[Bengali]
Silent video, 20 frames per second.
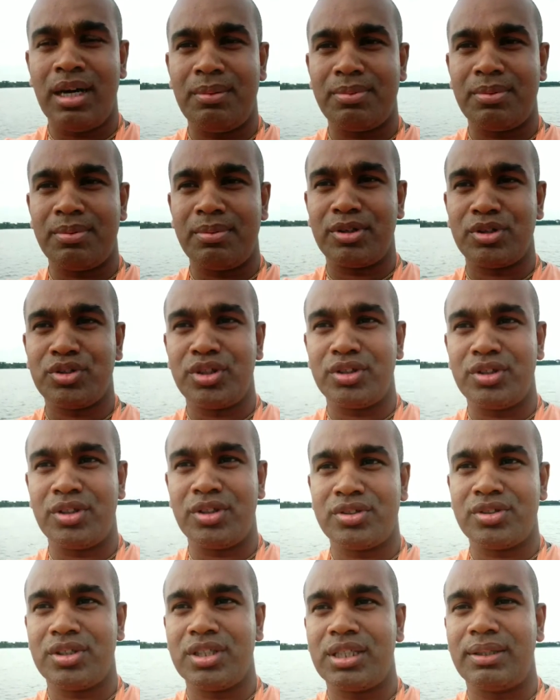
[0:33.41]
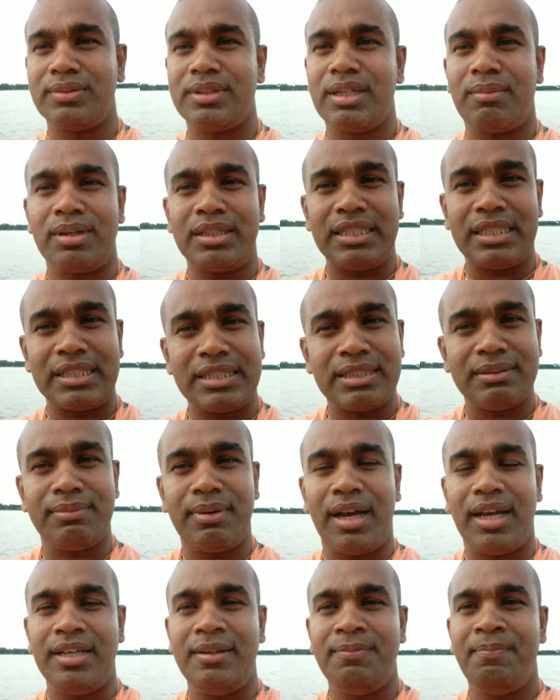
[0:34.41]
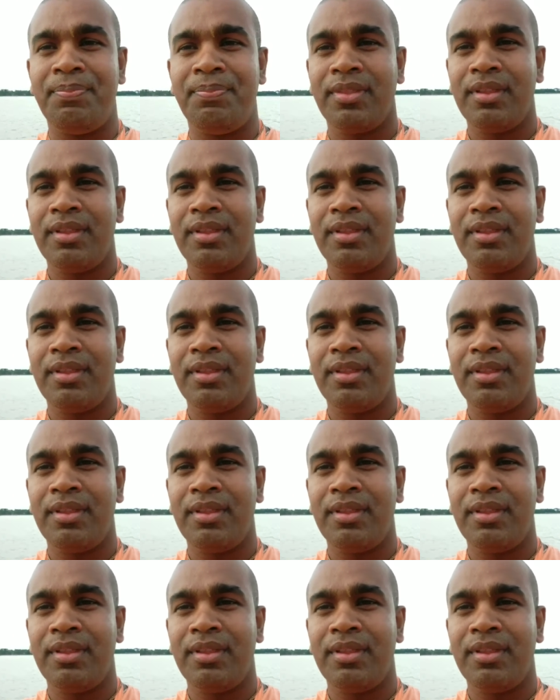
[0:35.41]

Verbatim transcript: মহাপ্রভু এবং চৈতন্য চরিত্র আমি আমরা দেখতে পাই